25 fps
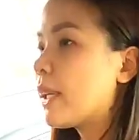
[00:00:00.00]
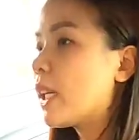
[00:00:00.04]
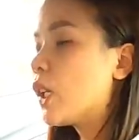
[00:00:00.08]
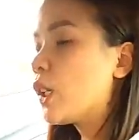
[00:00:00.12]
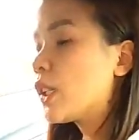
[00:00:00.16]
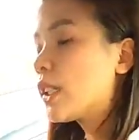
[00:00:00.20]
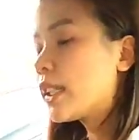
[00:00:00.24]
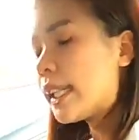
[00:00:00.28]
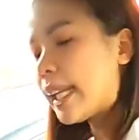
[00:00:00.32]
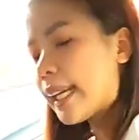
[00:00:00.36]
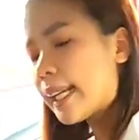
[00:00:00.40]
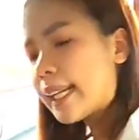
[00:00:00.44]
เป็นร
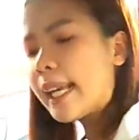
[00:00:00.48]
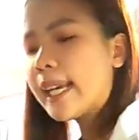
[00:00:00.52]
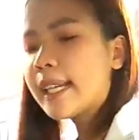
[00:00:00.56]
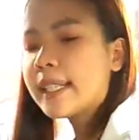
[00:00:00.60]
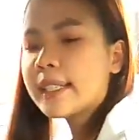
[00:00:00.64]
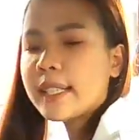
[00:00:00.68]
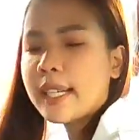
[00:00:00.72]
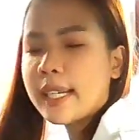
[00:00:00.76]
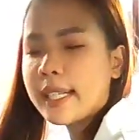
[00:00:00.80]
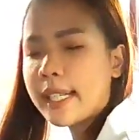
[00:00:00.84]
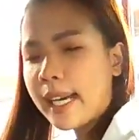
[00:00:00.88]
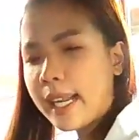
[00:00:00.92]
ถเล็
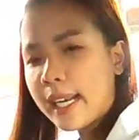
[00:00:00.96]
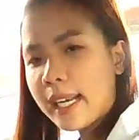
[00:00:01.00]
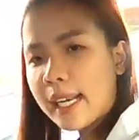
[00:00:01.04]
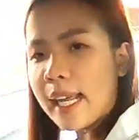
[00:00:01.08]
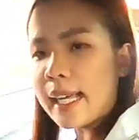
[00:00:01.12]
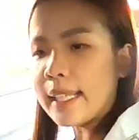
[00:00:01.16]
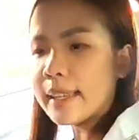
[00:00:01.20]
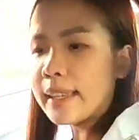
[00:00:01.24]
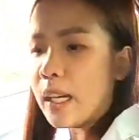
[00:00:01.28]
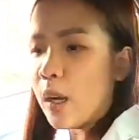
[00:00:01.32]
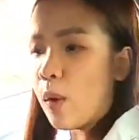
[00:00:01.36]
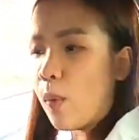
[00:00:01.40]
กๆกระทัน
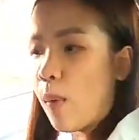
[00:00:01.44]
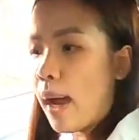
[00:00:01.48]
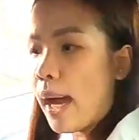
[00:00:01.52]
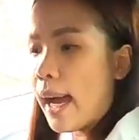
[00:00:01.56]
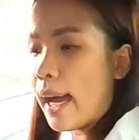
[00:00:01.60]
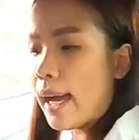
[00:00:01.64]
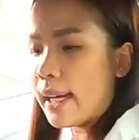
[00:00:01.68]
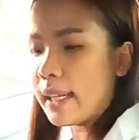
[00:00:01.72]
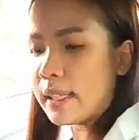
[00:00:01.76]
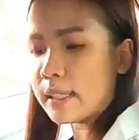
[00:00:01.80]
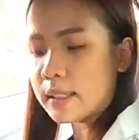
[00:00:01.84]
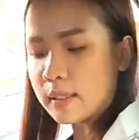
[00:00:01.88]
รัดแต่ว่า
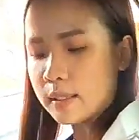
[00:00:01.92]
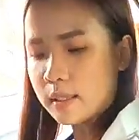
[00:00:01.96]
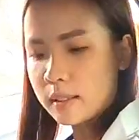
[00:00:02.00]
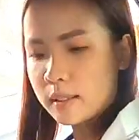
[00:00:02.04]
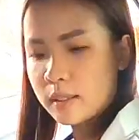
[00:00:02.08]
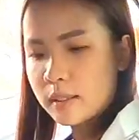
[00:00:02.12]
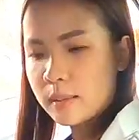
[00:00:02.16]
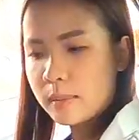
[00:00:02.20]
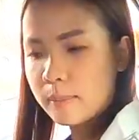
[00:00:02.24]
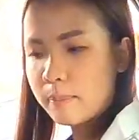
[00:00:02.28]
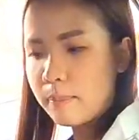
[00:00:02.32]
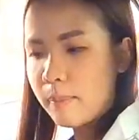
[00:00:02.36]

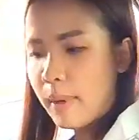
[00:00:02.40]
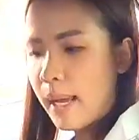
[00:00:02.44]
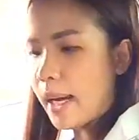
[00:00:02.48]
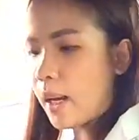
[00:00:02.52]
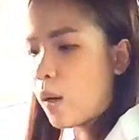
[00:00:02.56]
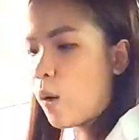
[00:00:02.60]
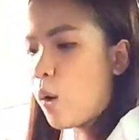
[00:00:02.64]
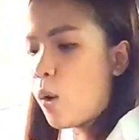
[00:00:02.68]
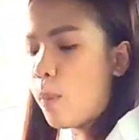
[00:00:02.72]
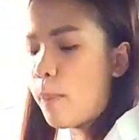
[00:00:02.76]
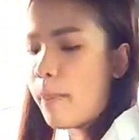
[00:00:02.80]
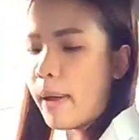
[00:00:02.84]
แบก
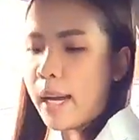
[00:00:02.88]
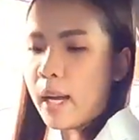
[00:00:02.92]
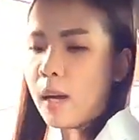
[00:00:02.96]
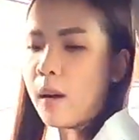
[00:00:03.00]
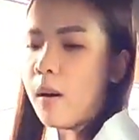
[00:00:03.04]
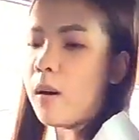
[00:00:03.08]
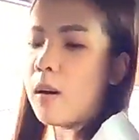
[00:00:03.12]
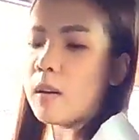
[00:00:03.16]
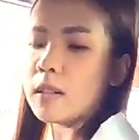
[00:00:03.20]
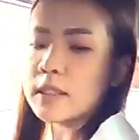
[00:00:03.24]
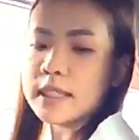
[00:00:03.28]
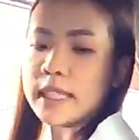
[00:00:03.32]
คงแบกข
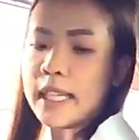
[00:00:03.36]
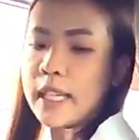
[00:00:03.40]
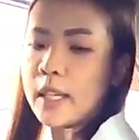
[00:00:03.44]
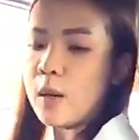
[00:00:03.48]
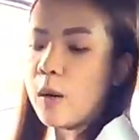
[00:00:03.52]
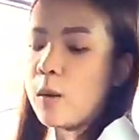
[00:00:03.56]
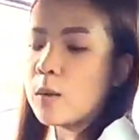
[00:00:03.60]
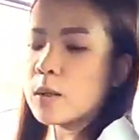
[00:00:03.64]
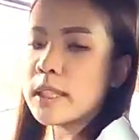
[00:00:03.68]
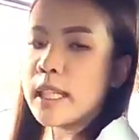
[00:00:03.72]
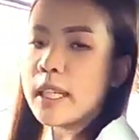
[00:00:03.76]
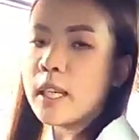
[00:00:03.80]
องใส่ค
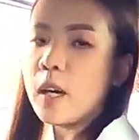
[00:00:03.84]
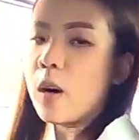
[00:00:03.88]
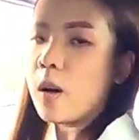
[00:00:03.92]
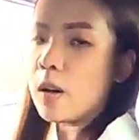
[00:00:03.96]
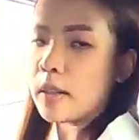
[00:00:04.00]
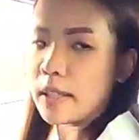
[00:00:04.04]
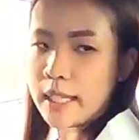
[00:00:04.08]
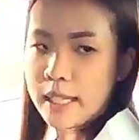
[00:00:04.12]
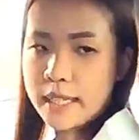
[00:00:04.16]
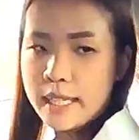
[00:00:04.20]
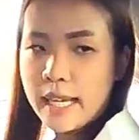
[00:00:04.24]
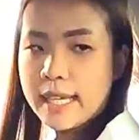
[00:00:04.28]
งใส่ของ
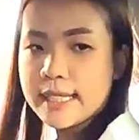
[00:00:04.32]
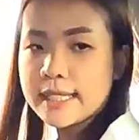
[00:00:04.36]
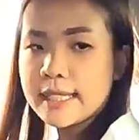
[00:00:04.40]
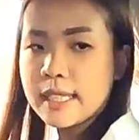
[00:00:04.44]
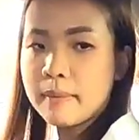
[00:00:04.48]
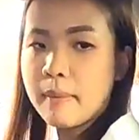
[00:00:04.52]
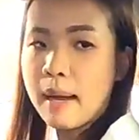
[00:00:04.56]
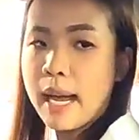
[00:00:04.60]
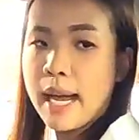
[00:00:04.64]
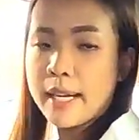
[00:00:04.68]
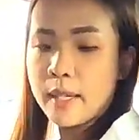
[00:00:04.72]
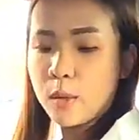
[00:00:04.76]
เนี่ยได้ส
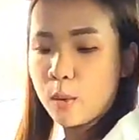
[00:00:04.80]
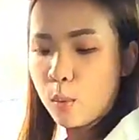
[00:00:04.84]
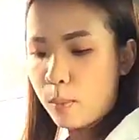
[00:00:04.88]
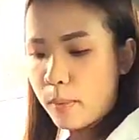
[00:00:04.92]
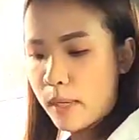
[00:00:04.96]
บายดู